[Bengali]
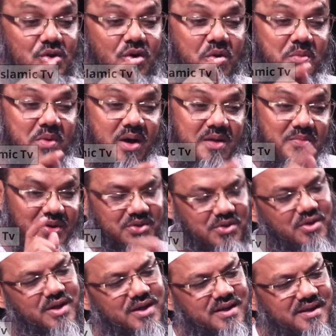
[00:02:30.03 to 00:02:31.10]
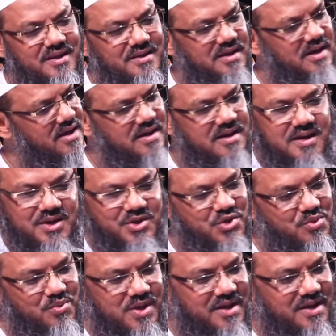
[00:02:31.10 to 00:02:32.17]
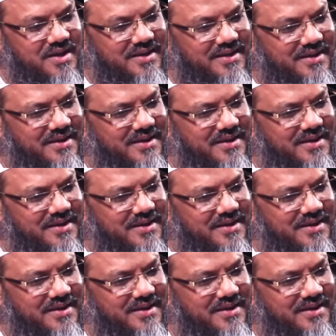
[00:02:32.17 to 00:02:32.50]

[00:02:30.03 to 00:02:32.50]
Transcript: সময় মতো হয়নি আখারে সময় রে